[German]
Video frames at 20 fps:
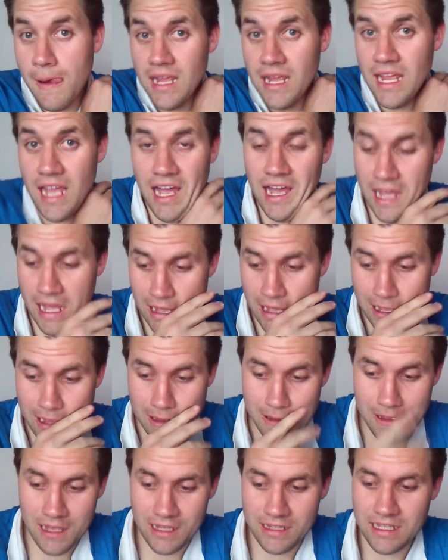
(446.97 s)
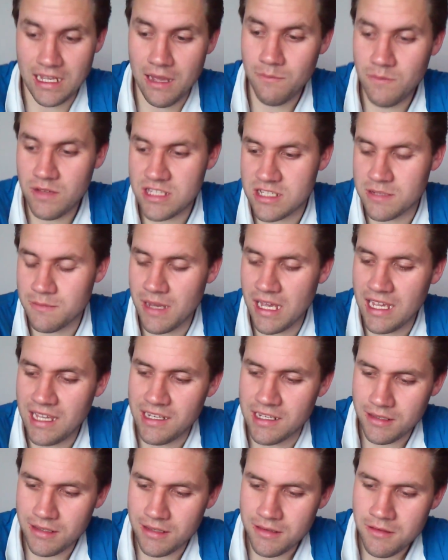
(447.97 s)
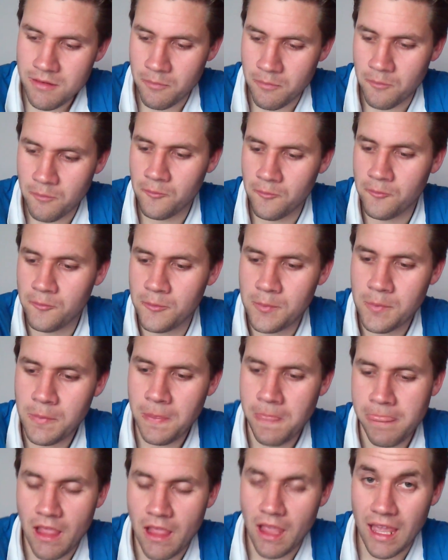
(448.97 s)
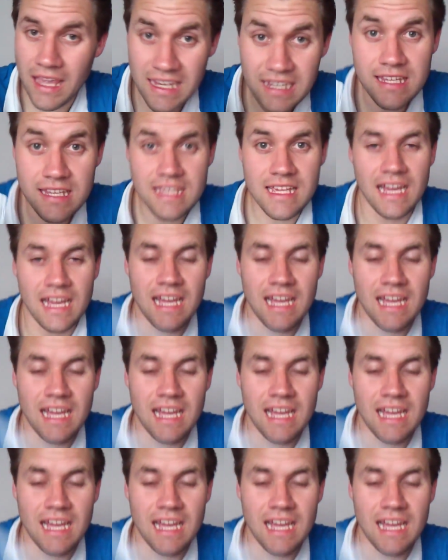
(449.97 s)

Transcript: Ja, da haben wir zum einen richtig